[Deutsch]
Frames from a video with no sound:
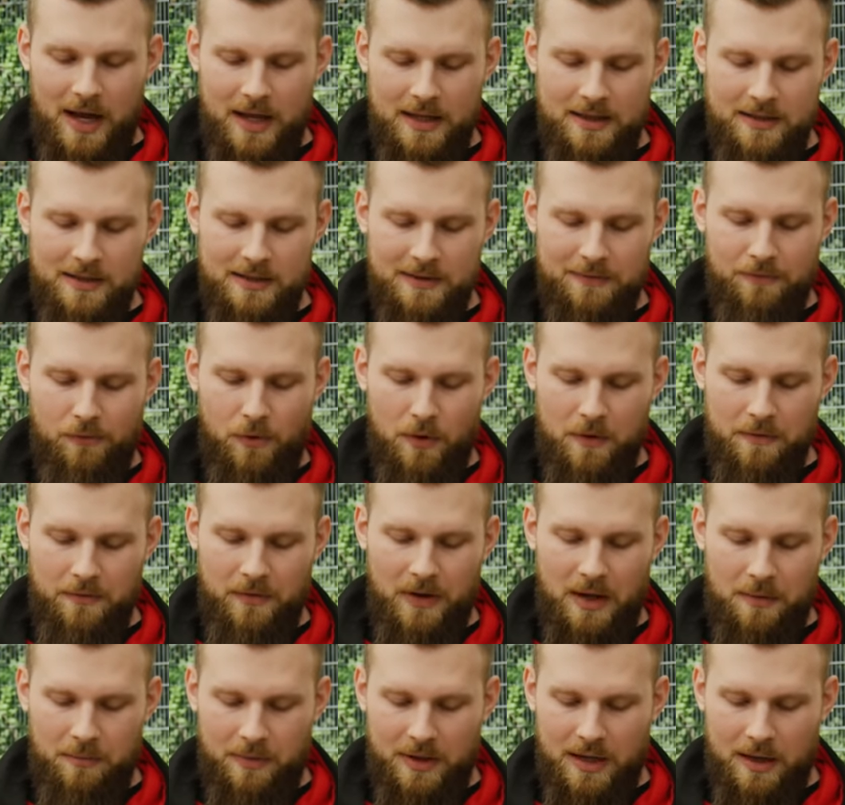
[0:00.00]
1 ist
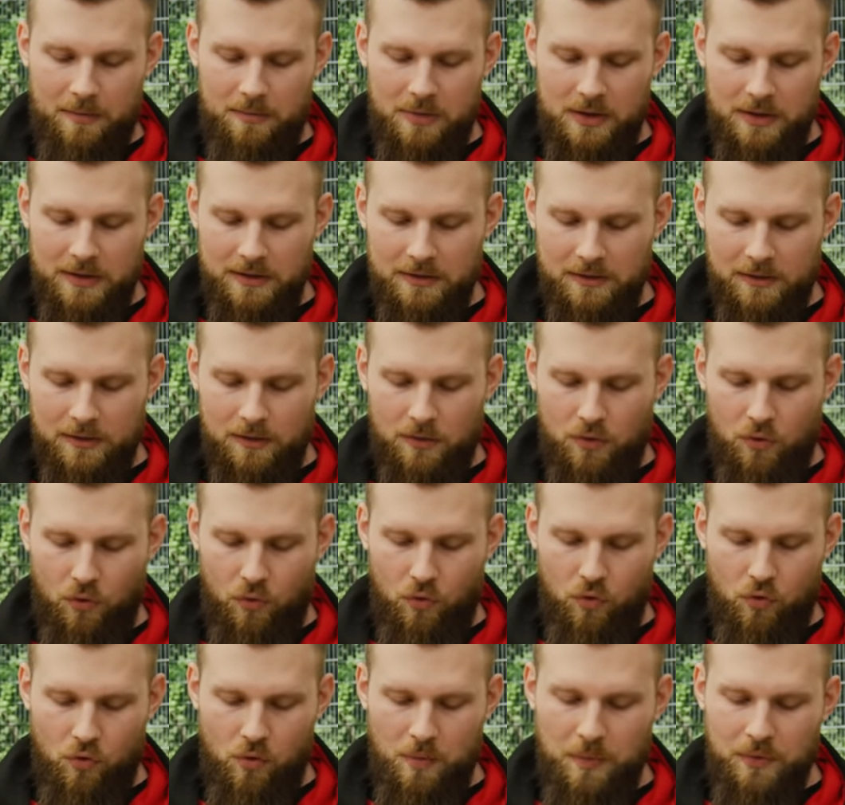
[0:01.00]
Wolframkarbid,
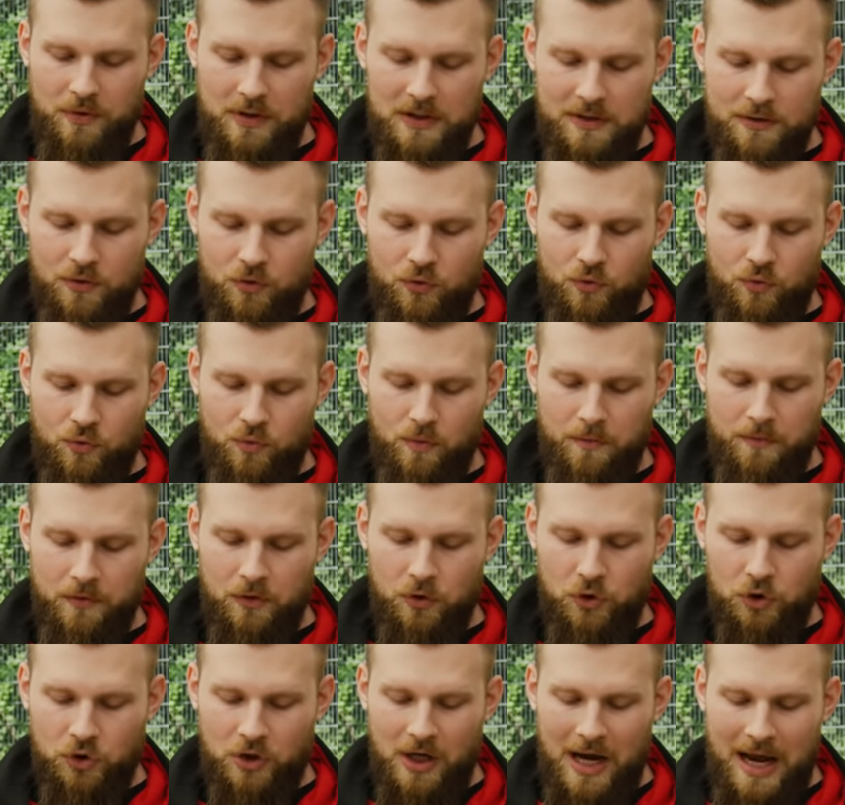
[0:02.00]
grob. Diese Stufe
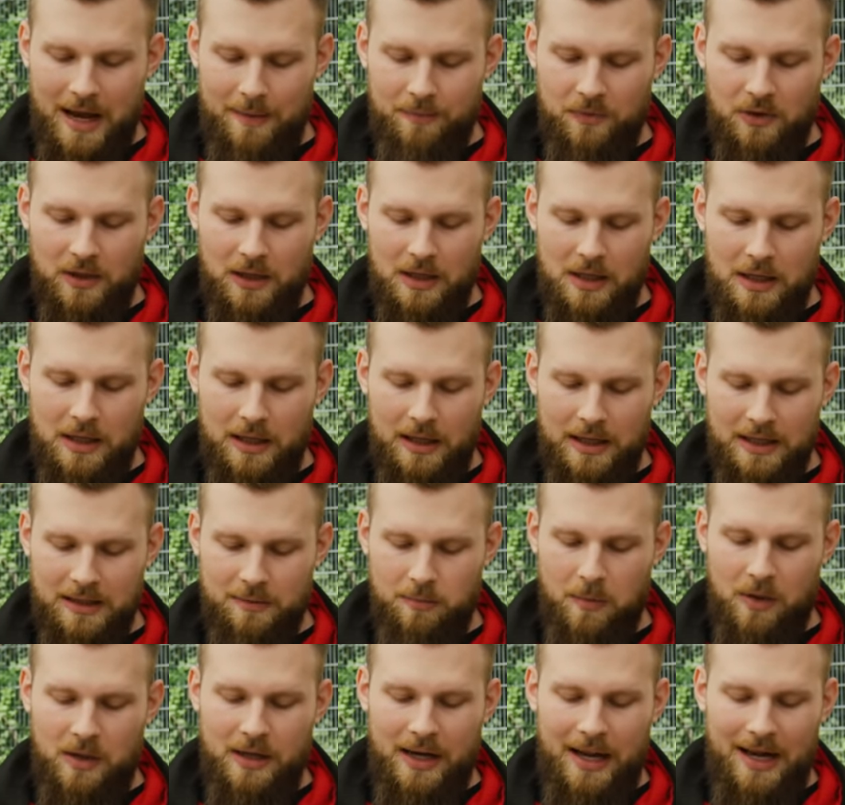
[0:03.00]
schabt regelrecht
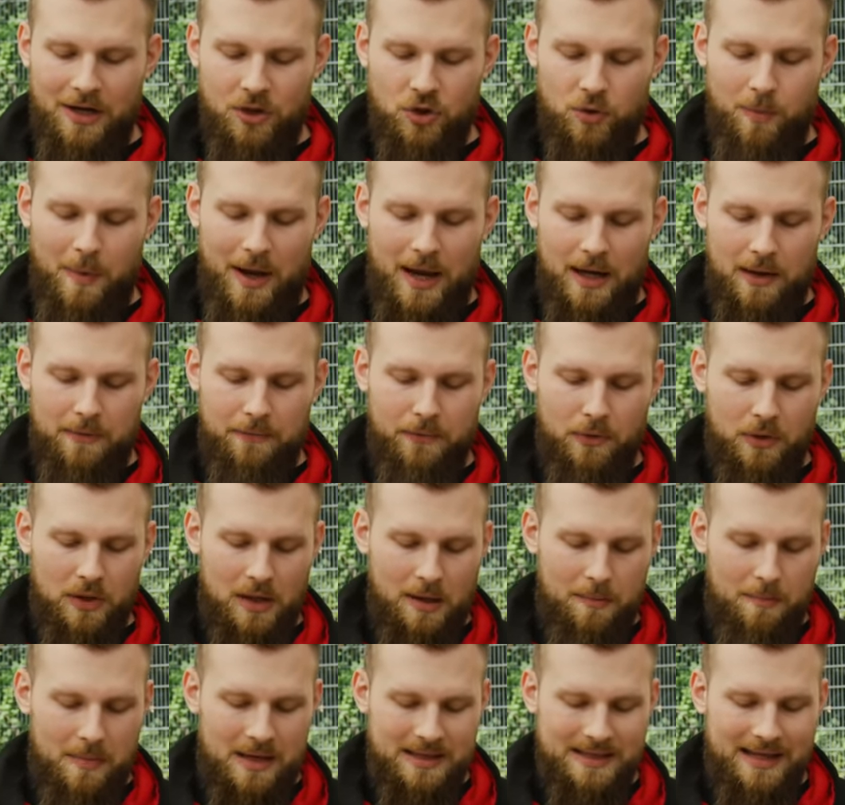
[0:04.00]
Metallspäne von
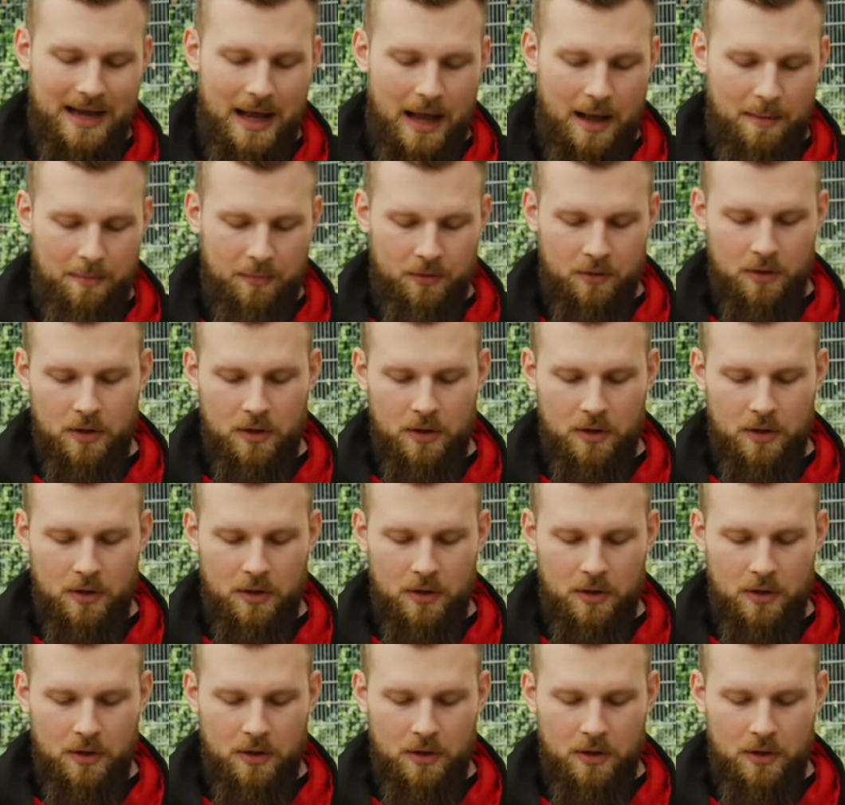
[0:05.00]
ihrem Messer ab.